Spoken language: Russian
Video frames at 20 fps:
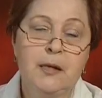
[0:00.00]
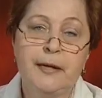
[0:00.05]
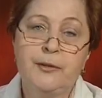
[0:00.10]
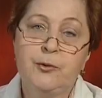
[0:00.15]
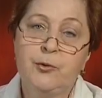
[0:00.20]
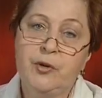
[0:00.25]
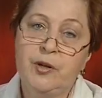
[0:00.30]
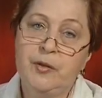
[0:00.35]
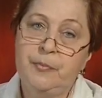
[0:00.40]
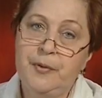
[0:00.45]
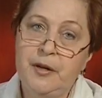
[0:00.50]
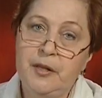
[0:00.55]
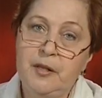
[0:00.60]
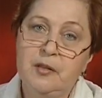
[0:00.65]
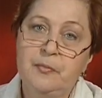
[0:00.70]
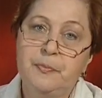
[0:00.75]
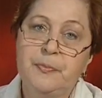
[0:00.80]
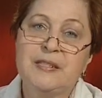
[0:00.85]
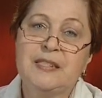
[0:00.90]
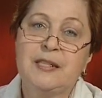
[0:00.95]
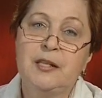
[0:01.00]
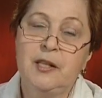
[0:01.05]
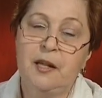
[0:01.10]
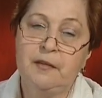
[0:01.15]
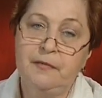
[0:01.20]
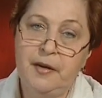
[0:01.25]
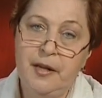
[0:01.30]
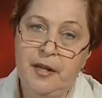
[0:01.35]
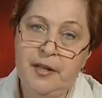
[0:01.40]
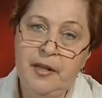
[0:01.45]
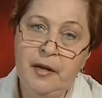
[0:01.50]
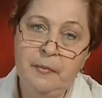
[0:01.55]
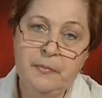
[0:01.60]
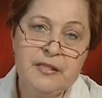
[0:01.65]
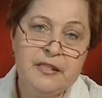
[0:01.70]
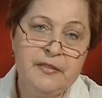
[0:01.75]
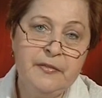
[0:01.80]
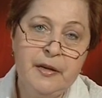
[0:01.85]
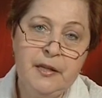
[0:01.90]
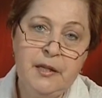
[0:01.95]
который принял постановление об
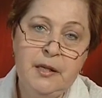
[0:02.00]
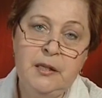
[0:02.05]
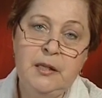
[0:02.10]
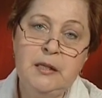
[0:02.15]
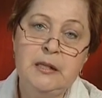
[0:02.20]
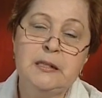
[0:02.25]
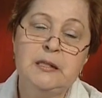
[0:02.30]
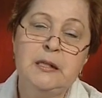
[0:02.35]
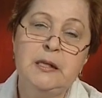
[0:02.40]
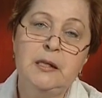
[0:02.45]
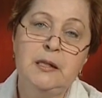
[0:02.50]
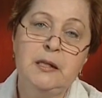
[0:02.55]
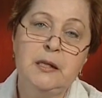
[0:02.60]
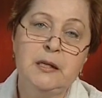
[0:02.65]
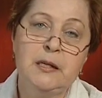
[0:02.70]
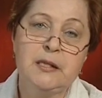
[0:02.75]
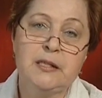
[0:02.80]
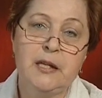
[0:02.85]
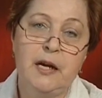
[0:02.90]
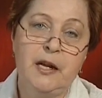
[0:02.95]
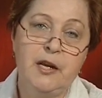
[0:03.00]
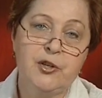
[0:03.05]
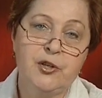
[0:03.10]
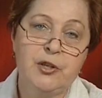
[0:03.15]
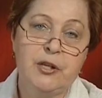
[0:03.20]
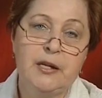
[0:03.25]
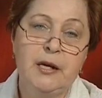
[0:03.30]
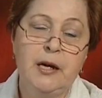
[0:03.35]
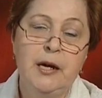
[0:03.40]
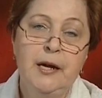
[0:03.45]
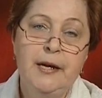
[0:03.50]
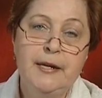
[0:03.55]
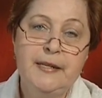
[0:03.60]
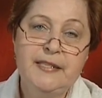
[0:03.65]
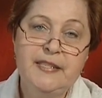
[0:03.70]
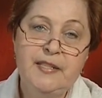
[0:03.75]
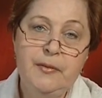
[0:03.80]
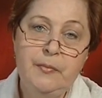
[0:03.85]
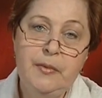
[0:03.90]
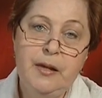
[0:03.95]
освоении целинных и залежных
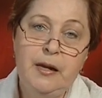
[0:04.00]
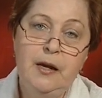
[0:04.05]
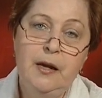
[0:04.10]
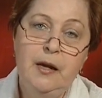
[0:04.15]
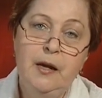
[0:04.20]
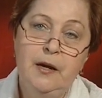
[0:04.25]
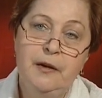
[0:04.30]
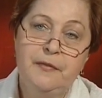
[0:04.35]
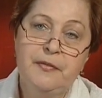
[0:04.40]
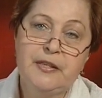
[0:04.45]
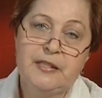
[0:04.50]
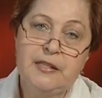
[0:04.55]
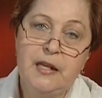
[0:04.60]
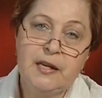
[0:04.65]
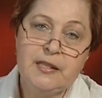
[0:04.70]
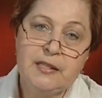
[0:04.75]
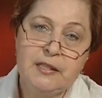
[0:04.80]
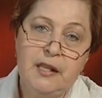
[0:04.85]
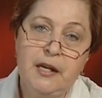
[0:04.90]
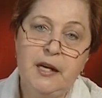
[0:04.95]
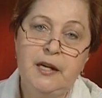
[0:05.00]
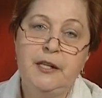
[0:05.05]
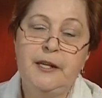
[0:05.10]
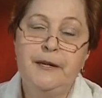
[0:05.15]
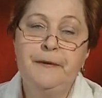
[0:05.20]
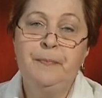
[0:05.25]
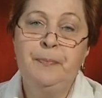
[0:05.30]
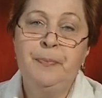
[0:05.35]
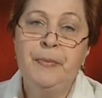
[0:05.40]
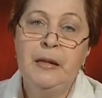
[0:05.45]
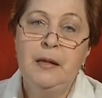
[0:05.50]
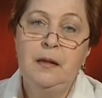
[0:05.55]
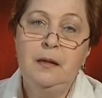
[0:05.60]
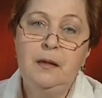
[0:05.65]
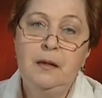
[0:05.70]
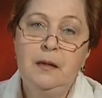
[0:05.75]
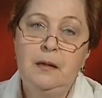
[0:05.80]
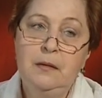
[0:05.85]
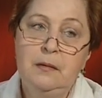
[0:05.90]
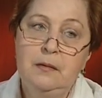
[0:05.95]
земель в Казахстане –
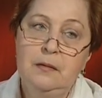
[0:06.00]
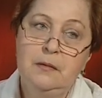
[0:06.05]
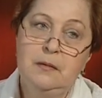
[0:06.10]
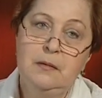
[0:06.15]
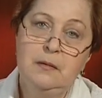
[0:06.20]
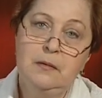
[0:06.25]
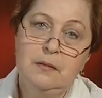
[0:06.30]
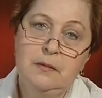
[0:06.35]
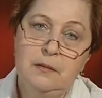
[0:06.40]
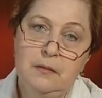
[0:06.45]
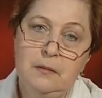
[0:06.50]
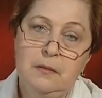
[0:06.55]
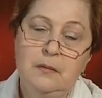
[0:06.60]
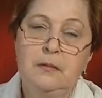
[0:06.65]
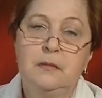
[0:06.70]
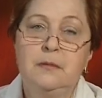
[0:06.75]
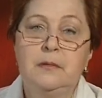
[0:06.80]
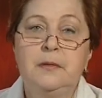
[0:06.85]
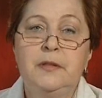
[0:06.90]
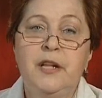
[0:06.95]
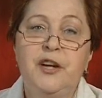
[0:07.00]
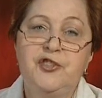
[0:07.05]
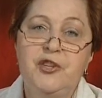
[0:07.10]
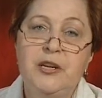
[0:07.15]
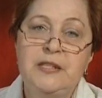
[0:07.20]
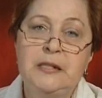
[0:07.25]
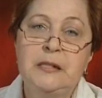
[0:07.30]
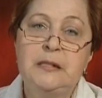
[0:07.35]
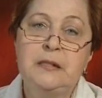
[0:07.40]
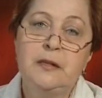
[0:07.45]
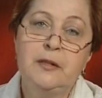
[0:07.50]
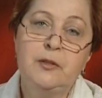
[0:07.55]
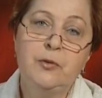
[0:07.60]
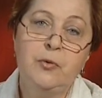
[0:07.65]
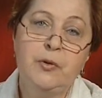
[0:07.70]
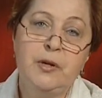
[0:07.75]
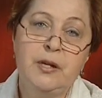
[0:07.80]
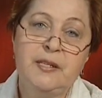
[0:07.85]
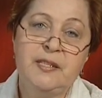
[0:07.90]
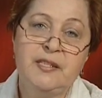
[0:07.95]
и э, на части
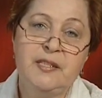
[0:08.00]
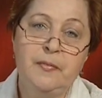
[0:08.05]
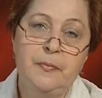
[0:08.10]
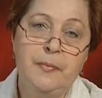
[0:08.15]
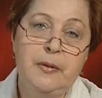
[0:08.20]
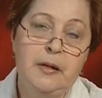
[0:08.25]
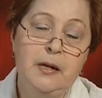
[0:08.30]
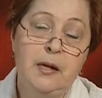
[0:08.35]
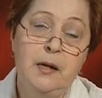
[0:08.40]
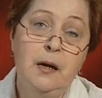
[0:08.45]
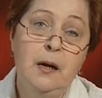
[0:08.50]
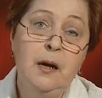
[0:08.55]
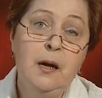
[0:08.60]
территории Сибири.